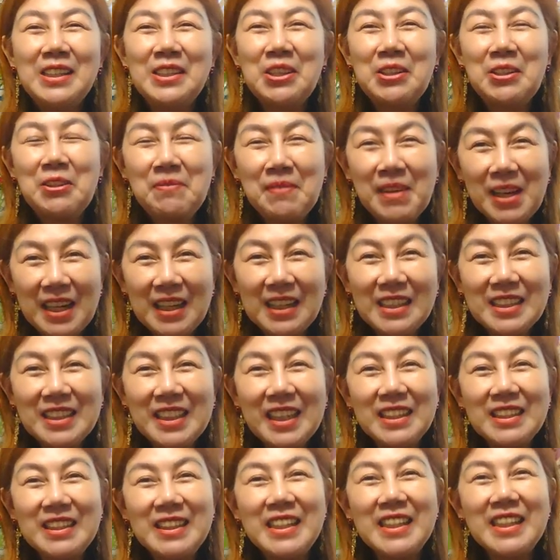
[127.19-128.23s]
So mga ka
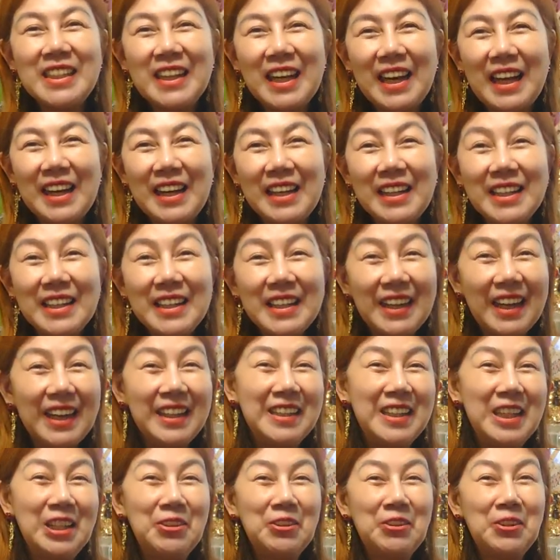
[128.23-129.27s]
kasyang jingkay,
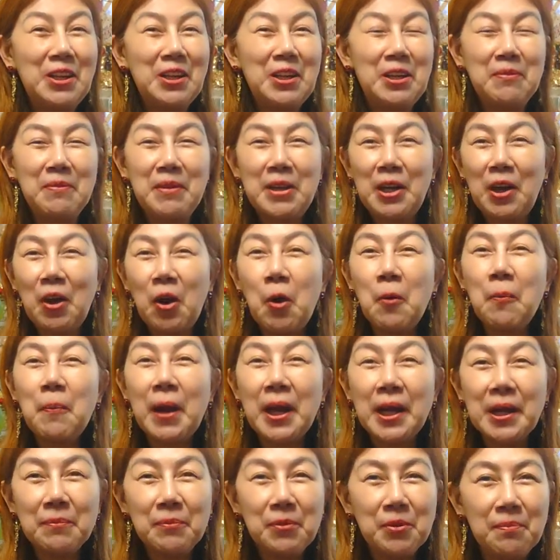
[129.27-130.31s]
andito na naman ako
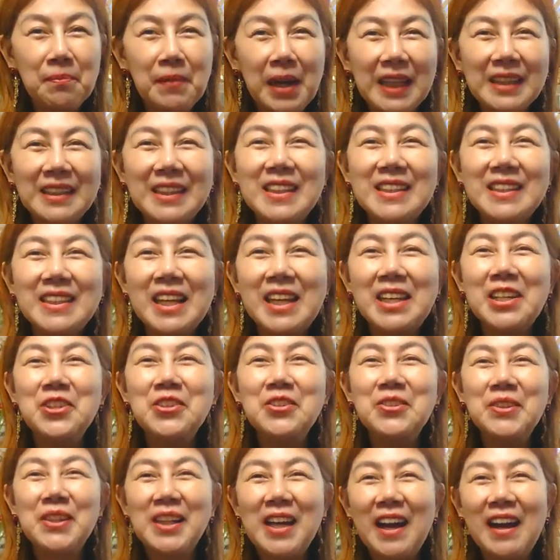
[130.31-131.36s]
para bumati sa
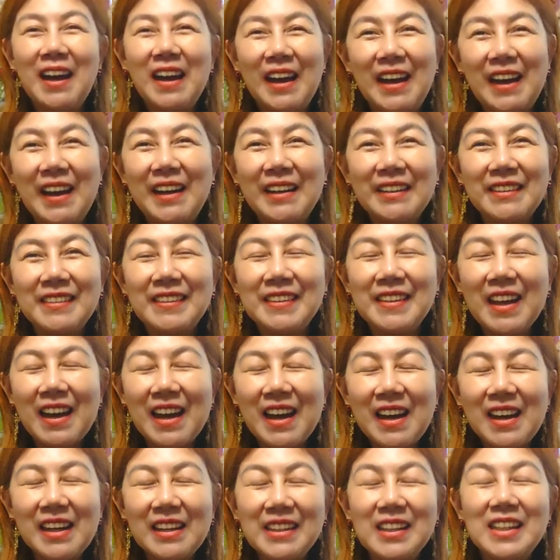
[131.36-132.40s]
inyong lahat
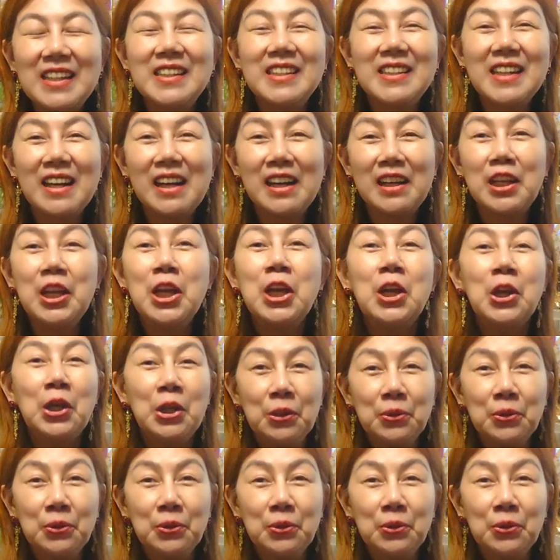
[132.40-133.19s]
ng isang